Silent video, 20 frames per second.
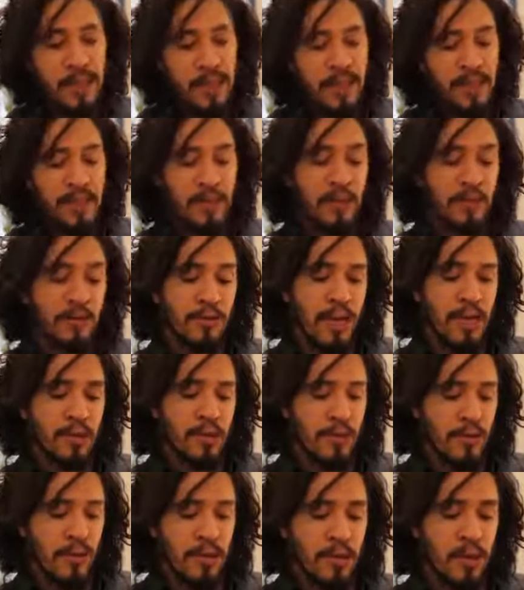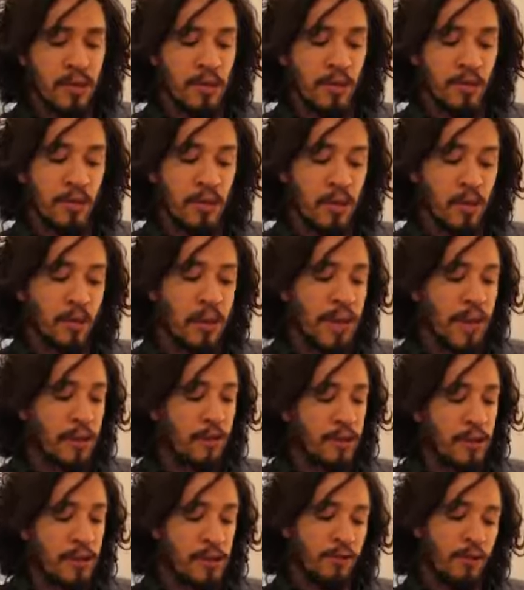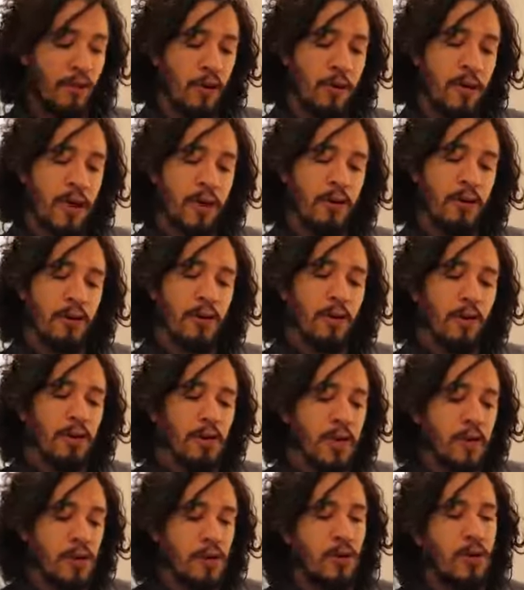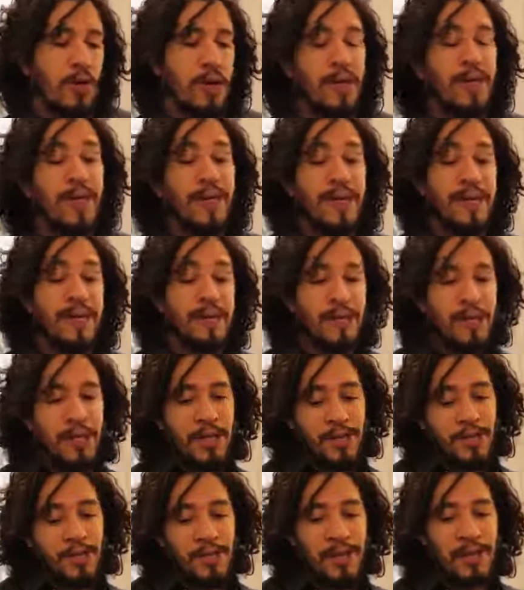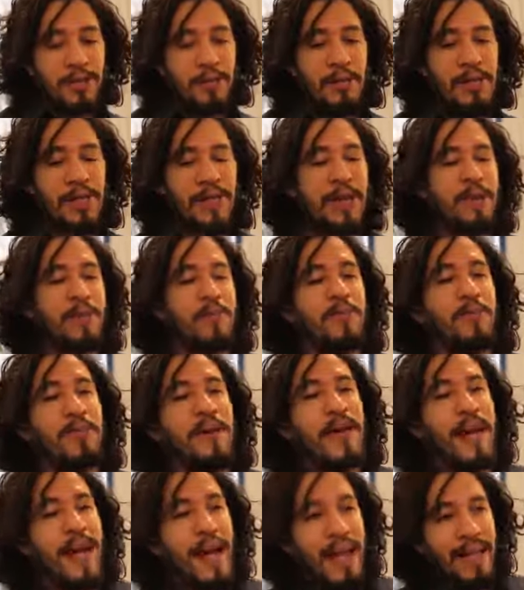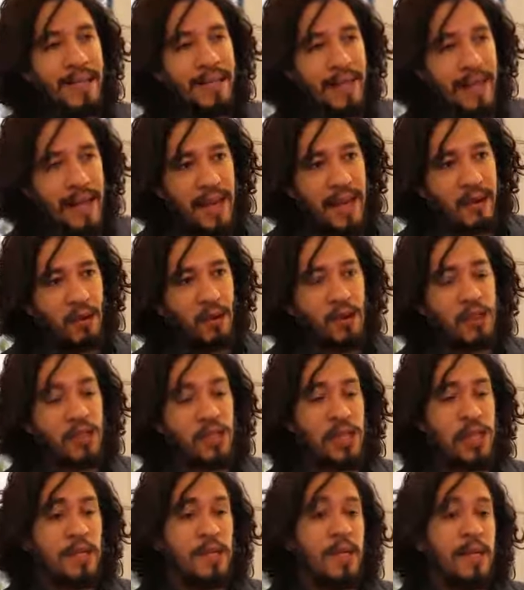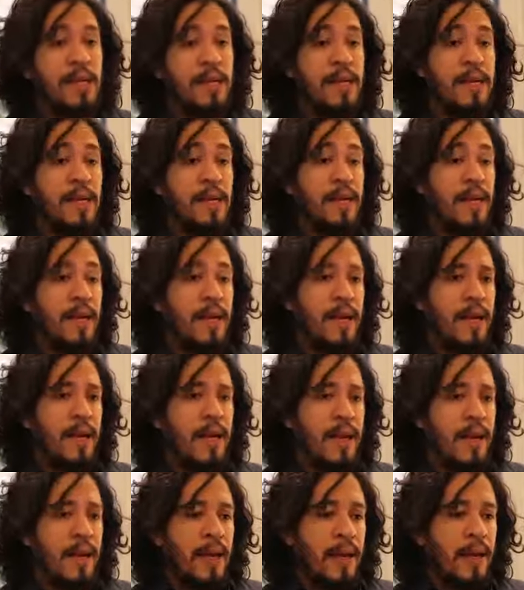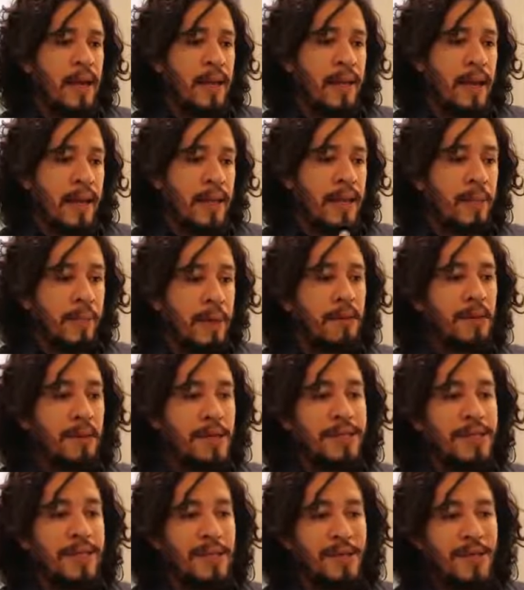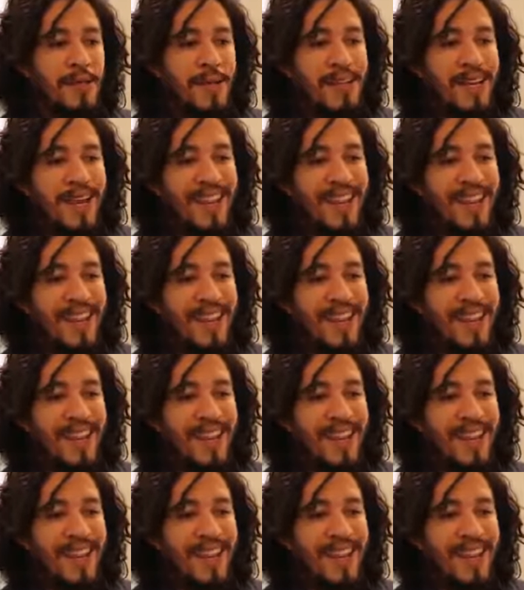e as suas, as suas estruturas, como é que ela foi se formando ao longo da história, desde 51 até hoje, é, é também conhecer a história